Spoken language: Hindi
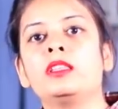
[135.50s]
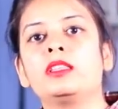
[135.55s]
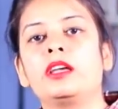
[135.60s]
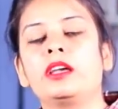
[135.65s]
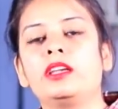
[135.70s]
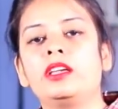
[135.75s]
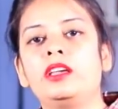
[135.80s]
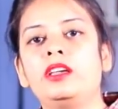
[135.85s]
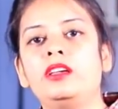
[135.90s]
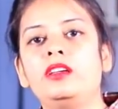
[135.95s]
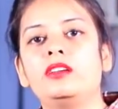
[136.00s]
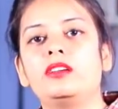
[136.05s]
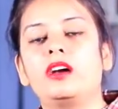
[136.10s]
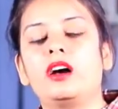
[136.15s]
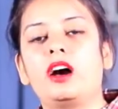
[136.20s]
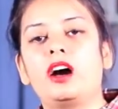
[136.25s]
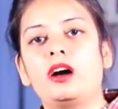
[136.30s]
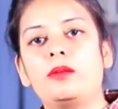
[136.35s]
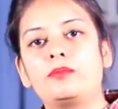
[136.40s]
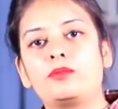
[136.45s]
ताकि
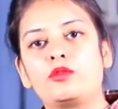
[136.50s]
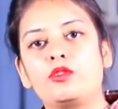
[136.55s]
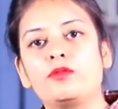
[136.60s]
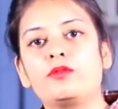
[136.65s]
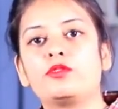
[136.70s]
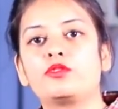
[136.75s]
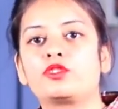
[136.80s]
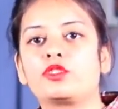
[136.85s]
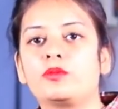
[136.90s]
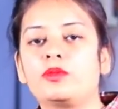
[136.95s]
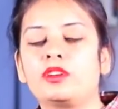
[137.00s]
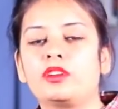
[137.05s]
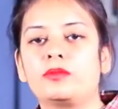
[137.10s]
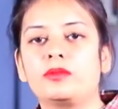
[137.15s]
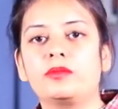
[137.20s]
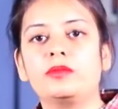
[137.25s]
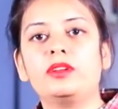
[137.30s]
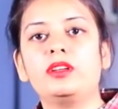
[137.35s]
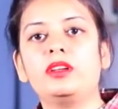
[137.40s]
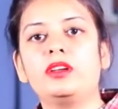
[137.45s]
आपको फ्यूचर में
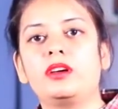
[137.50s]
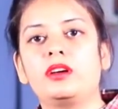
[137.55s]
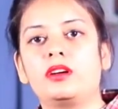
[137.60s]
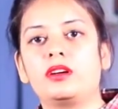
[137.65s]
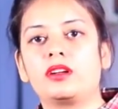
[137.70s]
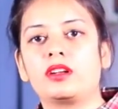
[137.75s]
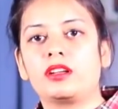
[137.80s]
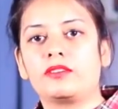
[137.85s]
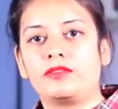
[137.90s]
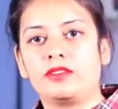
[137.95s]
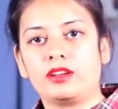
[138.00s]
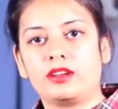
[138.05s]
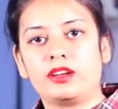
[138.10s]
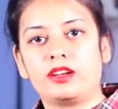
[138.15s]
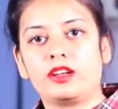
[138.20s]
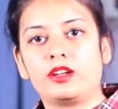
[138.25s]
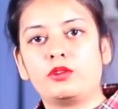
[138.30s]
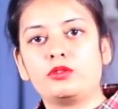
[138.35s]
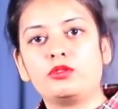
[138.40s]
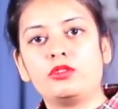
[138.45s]
कभी भी रेफर
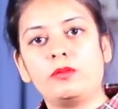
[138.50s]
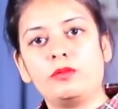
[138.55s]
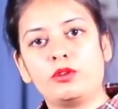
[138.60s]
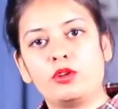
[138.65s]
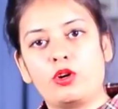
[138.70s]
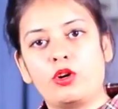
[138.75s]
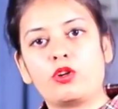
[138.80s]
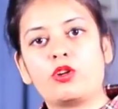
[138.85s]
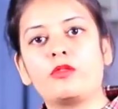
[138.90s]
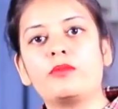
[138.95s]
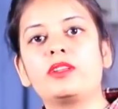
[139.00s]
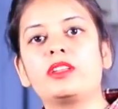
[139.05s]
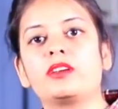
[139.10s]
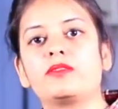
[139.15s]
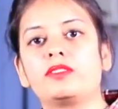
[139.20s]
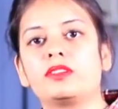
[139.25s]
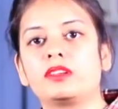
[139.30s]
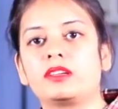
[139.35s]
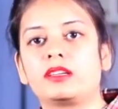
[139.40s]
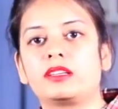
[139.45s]
करना हो तो आप लॉ को भी
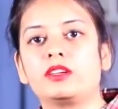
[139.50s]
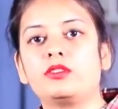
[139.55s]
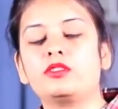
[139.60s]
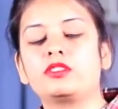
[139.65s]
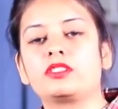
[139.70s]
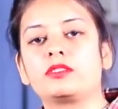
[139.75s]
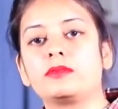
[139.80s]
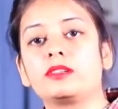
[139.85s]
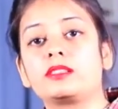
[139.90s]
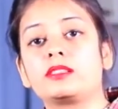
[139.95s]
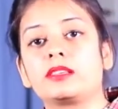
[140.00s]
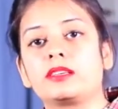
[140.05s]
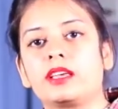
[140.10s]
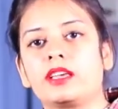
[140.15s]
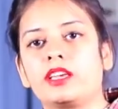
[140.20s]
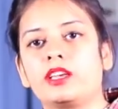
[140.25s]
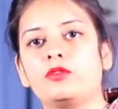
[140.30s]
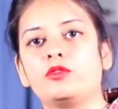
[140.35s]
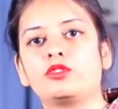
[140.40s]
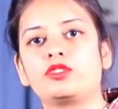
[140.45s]
रेफर करें और समझ
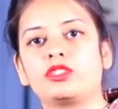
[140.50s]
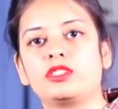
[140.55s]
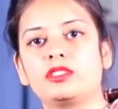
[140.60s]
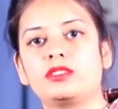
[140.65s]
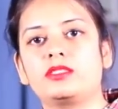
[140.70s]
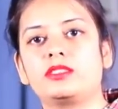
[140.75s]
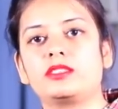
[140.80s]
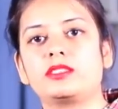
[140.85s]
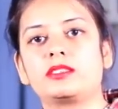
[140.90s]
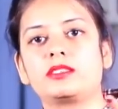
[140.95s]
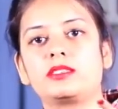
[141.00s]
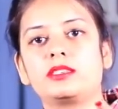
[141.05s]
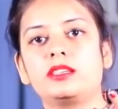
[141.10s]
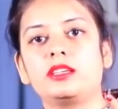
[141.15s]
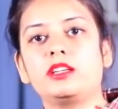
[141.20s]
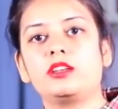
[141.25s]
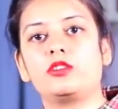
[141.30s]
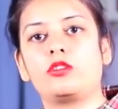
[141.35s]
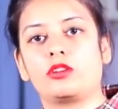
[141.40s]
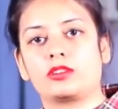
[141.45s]
सके कि वो चीज़ जीएसटी
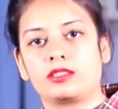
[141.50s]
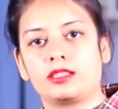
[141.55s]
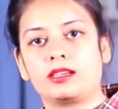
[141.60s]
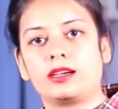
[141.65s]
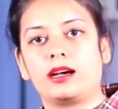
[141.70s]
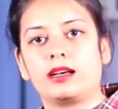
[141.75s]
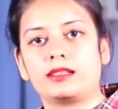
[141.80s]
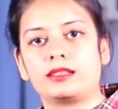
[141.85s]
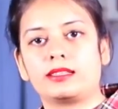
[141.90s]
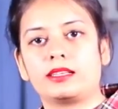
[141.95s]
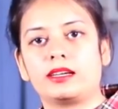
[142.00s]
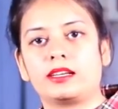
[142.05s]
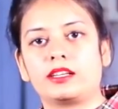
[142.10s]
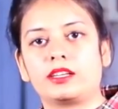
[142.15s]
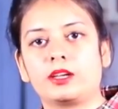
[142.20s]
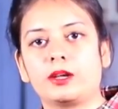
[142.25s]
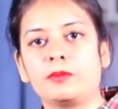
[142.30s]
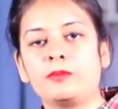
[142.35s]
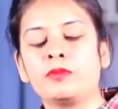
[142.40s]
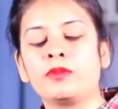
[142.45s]
के लॉ से कहाँ से आ
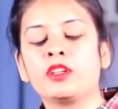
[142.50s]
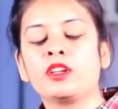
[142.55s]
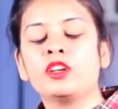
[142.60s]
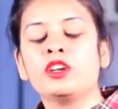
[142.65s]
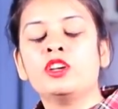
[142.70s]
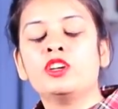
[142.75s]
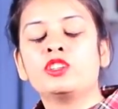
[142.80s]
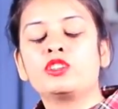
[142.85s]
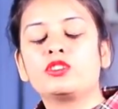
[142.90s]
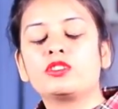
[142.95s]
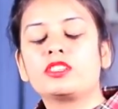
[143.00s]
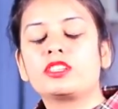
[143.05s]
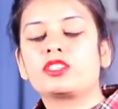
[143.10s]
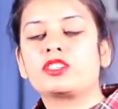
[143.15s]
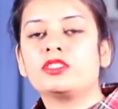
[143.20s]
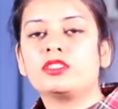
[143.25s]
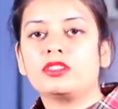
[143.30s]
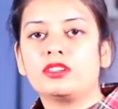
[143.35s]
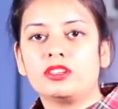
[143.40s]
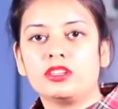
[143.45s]
रही है तो
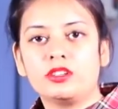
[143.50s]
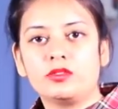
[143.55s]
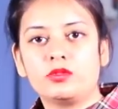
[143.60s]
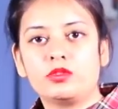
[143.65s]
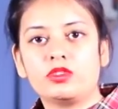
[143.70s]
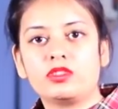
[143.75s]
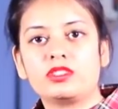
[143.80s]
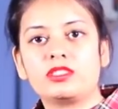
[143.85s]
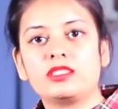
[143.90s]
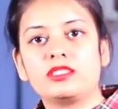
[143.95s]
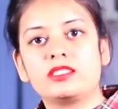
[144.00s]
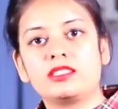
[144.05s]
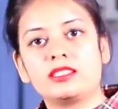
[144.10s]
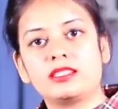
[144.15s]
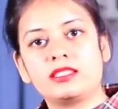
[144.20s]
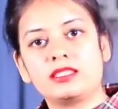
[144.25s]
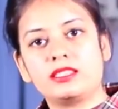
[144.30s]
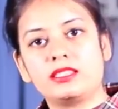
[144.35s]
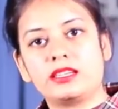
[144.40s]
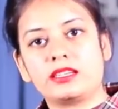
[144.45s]
सेक्शन 34
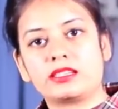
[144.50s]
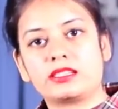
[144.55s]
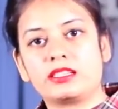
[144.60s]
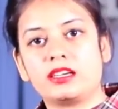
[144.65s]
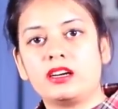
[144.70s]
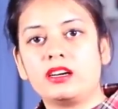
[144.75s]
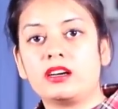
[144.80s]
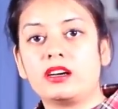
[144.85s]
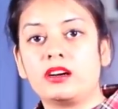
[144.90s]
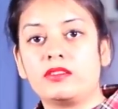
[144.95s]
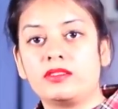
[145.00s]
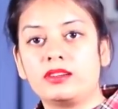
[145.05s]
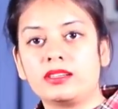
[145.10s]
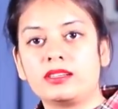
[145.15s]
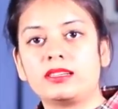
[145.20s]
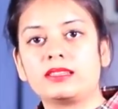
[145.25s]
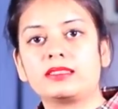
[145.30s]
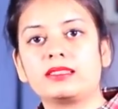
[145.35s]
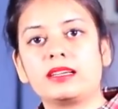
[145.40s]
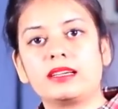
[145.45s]
सीजीएसटी एक्ट का कवर
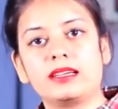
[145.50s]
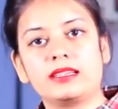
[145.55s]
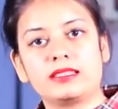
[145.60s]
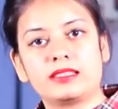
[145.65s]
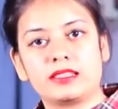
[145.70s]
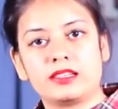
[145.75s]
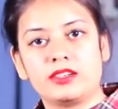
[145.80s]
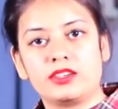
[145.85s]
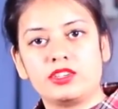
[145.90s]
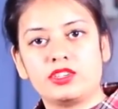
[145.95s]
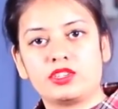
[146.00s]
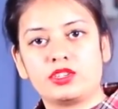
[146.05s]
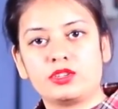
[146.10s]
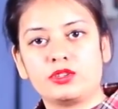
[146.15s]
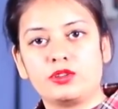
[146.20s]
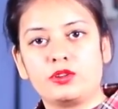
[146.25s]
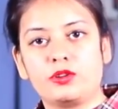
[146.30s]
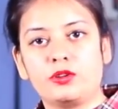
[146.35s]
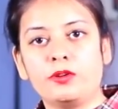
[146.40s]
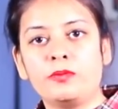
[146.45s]
करता है इस
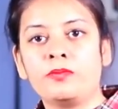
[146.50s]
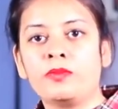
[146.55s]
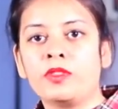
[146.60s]
कंडीशन को